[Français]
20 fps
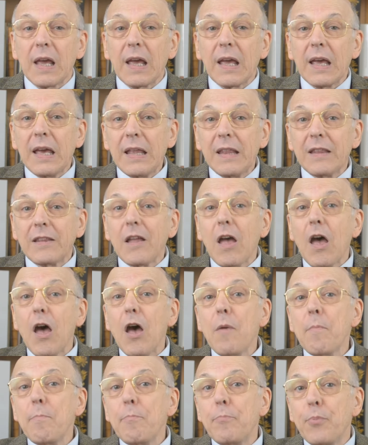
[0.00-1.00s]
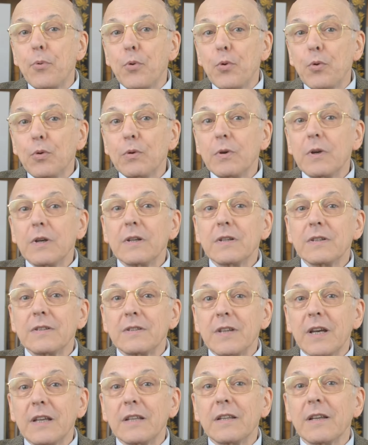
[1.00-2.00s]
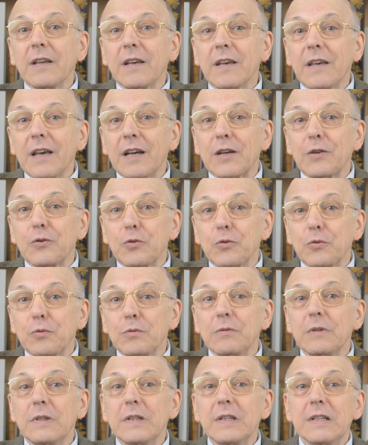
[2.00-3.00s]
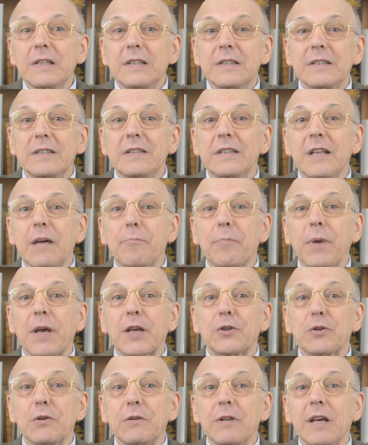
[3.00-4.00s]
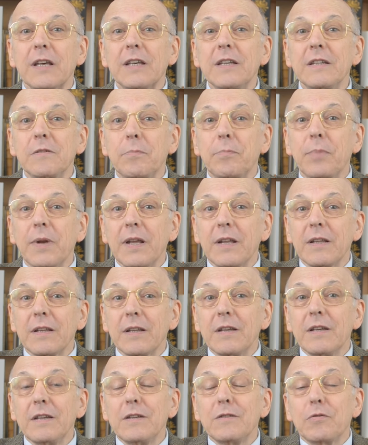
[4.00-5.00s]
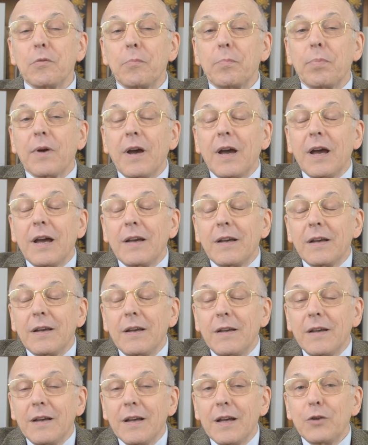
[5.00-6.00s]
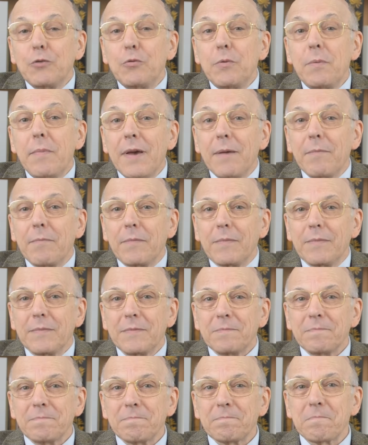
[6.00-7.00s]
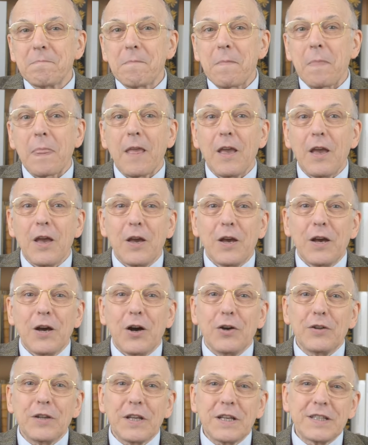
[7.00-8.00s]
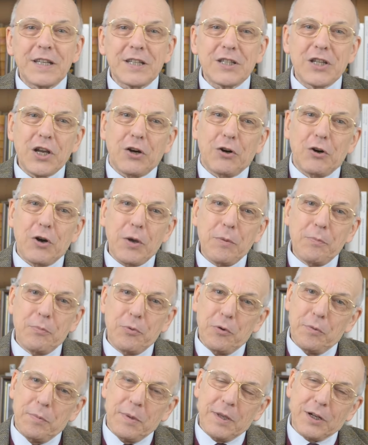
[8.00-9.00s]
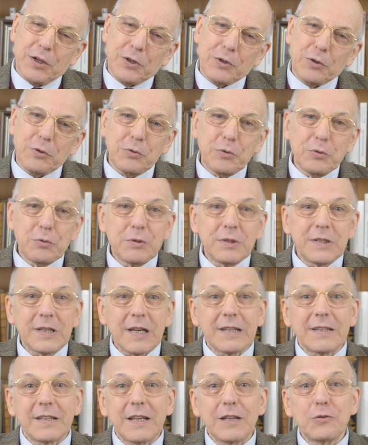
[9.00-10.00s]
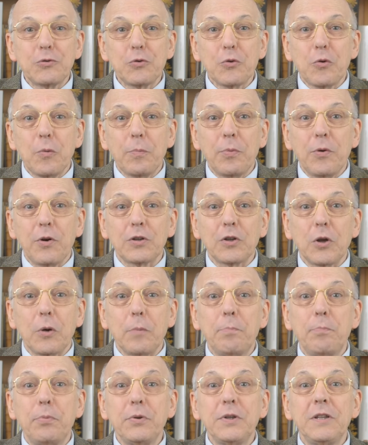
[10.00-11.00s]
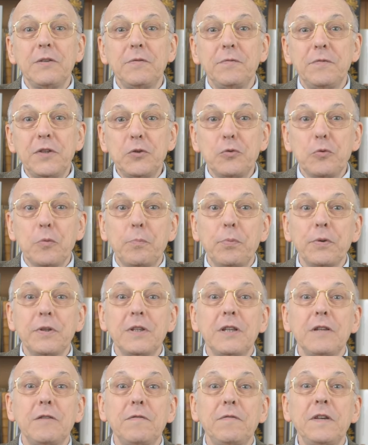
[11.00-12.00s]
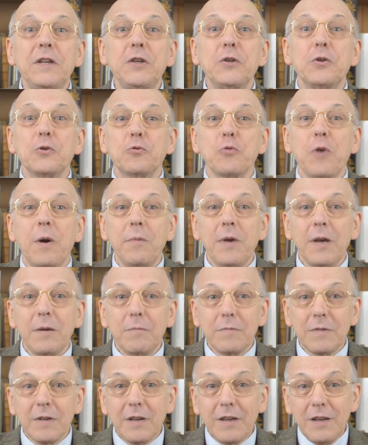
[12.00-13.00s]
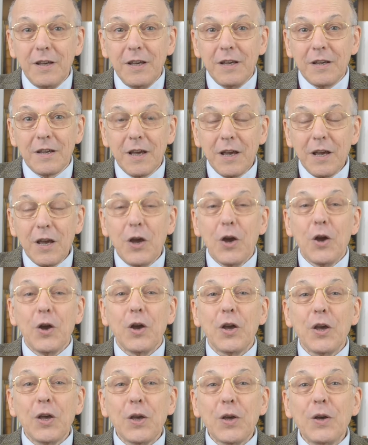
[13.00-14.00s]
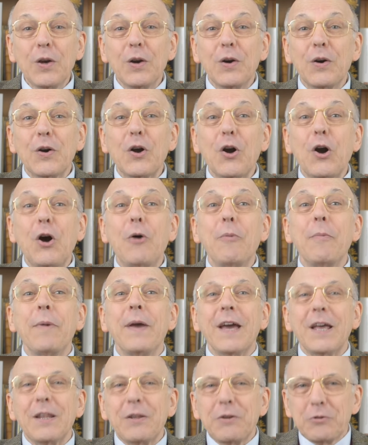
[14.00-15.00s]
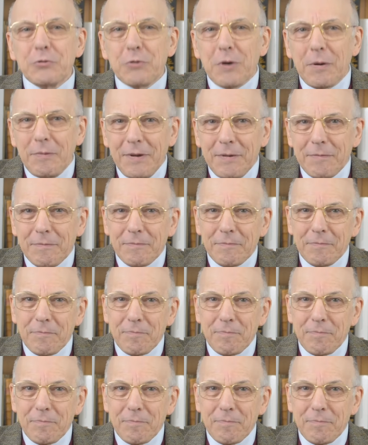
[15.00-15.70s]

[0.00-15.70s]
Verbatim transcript: ait un peu cette réaction. S'il n'a personne à qui se plaindre, il se plaint à lui-même. En exagérant un peu, bien entendu, certains se comportent en petit-fils ou petite-fille de soi-même et en grand-mère de soi-même.